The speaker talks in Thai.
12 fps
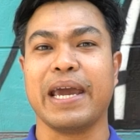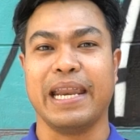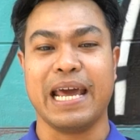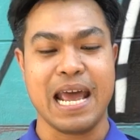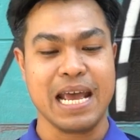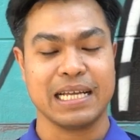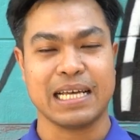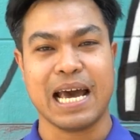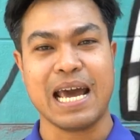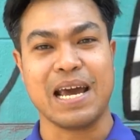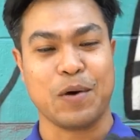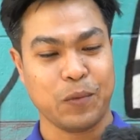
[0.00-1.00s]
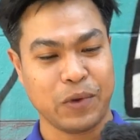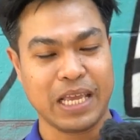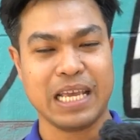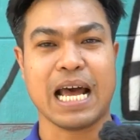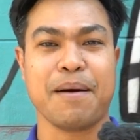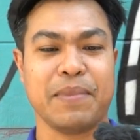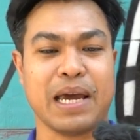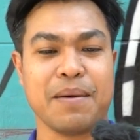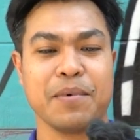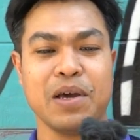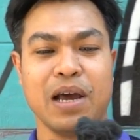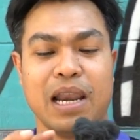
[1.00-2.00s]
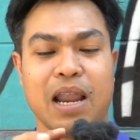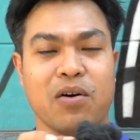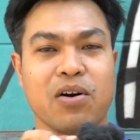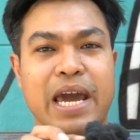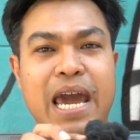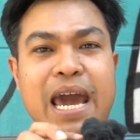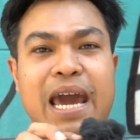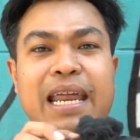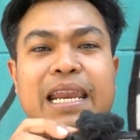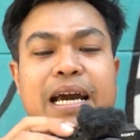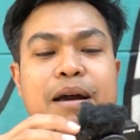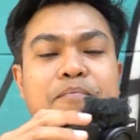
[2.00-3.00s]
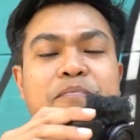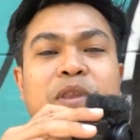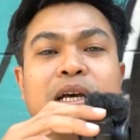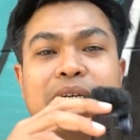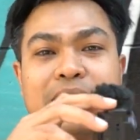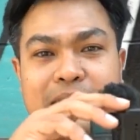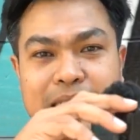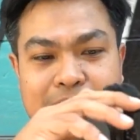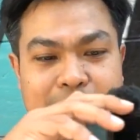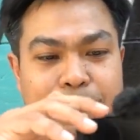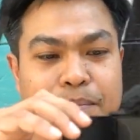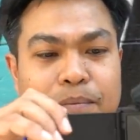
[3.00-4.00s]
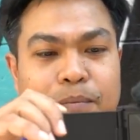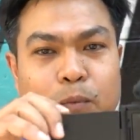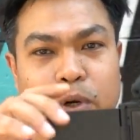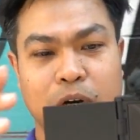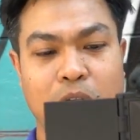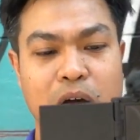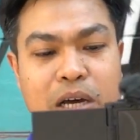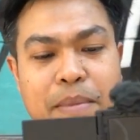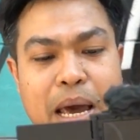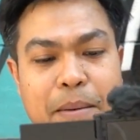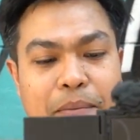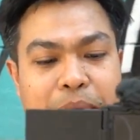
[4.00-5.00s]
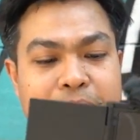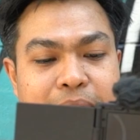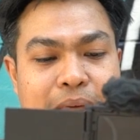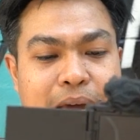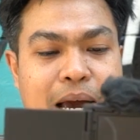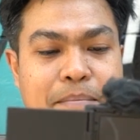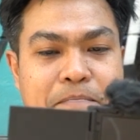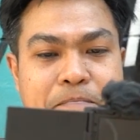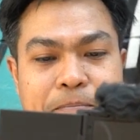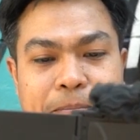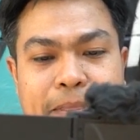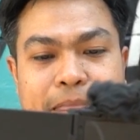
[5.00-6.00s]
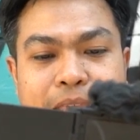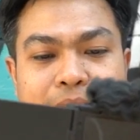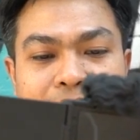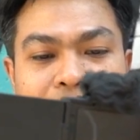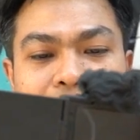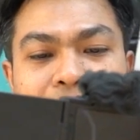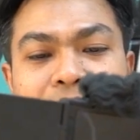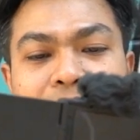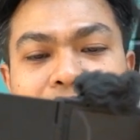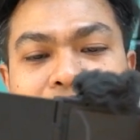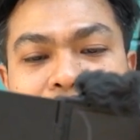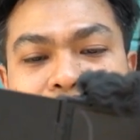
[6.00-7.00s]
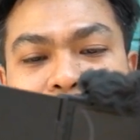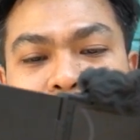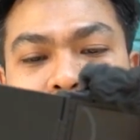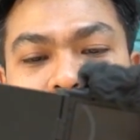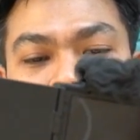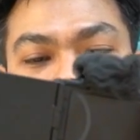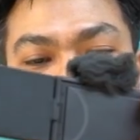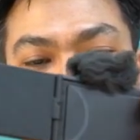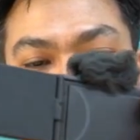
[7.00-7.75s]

วยนะฮะวิธีทำนะครับ เราก็แค่นะครับหมุนกล้องขึ้นมาแบบนี้นะครับ นี่นะฮะปุ๊บ